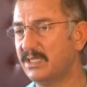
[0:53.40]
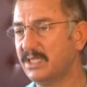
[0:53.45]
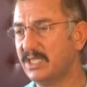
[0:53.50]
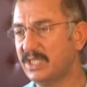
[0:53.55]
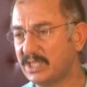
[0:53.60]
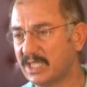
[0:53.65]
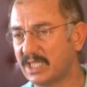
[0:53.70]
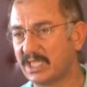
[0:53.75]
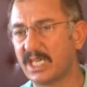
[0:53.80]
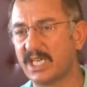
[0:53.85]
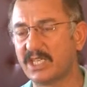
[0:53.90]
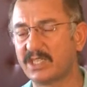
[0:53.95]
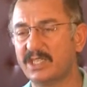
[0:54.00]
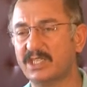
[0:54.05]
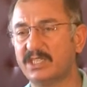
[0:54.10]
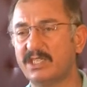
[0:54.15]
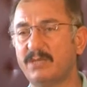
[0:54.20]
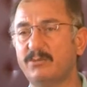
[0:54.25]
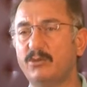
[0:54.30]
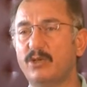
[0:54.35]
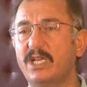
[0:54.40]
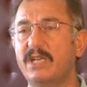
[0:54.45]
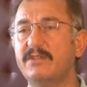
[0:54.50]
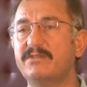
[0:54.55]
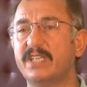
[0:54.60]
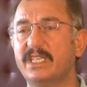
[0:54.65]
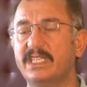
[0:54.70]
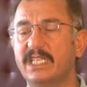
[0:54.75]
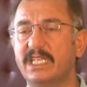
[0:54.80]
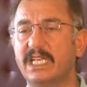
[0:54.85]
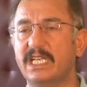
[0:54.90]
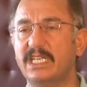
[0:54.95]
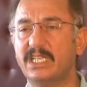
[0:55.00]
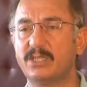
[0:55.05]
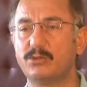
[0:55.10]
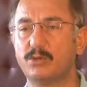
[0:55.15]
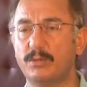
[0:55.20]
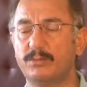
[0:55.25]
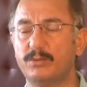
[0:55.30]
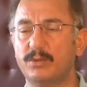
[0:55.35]
işte karşınıza böyle
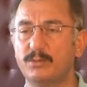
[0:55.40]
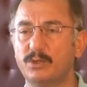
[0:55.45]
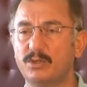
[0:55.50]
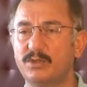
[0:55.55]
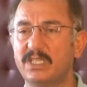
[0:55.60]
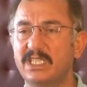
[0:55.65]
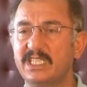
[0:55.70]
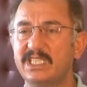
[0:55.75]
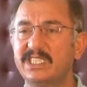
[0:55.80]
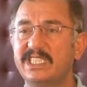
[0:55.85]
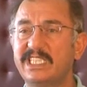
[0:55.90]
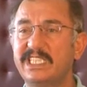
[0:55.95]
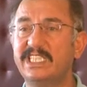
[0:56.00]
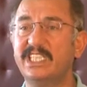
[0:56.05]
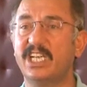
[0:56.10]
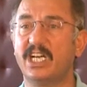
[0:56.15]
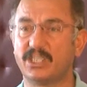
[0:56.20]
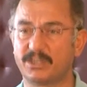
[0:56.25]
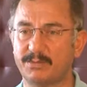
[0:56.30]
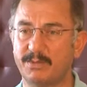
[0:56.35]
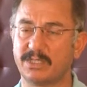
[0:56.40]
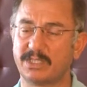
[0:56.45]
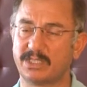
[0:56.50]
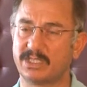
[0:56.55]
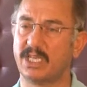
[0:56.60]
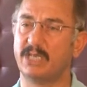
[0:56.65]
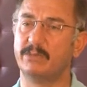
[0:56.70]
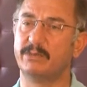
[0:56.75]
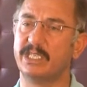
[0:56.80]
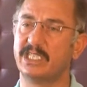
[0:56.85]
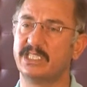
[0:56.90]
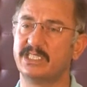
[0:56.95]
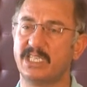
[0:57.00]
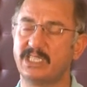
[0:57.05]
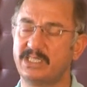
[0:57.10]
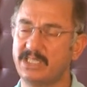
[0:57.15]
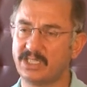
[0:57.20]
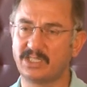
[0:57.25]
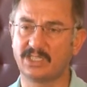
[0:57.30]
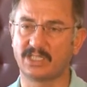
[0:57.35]
efsanelerle toplumun dini aşması tabiri
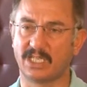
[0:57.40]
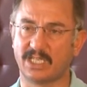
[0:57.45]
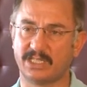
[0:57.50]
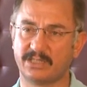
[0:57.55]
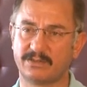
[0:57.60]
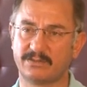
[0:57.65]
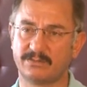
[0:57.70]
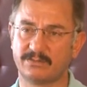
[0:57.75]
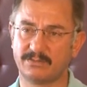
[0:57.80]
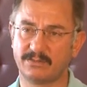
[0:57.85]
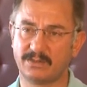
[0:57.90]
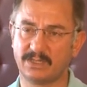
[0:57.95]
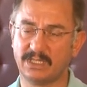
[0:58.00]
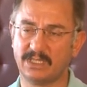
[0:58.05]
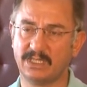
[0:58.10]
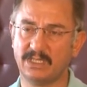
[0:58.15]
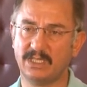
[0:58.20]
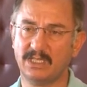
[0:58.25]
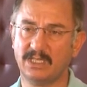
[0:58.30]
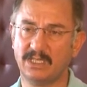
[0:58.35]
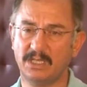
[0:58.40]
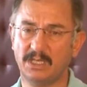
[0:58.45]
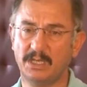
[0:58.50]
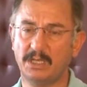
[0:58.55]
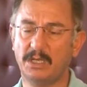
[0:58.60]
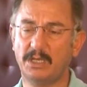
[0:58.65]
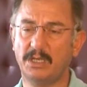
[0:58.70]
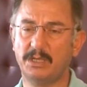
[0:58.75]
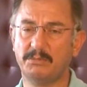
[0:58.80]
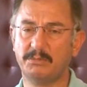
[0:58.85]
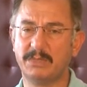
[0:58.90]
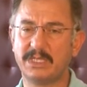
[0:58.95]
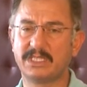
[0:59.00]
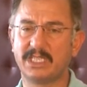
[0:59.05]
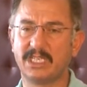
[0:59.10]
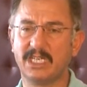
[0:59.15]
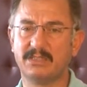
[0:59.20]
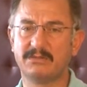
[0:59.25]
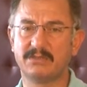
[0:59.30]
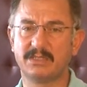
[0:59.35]
caizse çıkar.
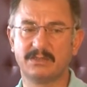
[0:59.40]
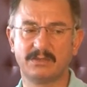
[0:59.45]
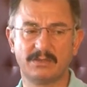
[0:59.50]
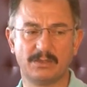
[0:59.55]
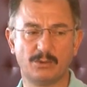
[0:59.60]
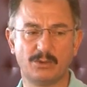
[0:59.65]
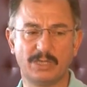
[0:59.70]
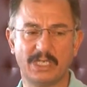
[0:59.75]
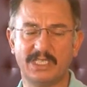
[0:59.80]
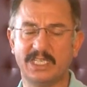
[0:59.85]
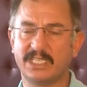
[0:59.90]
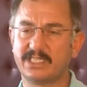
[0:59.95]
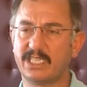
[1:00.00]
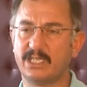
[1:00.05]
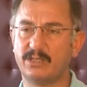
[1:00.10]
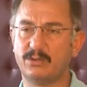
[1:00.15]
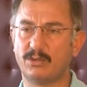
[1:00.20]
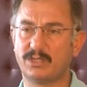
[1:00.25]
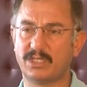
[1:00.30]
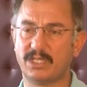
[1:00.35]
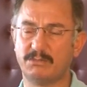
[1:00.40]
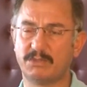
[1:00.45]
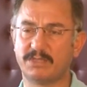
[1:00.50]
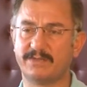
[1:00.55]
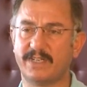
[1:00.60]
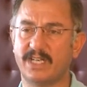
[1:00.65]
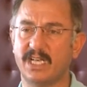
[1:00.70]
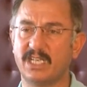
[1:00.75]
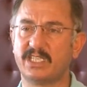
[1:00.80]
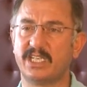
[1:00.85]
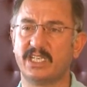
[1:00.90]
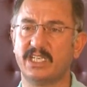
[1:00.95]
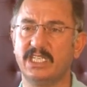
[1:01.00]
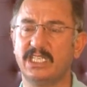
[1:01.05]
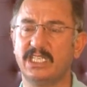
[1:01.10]
Mesela Hüseyin Atay hocamız var Ankara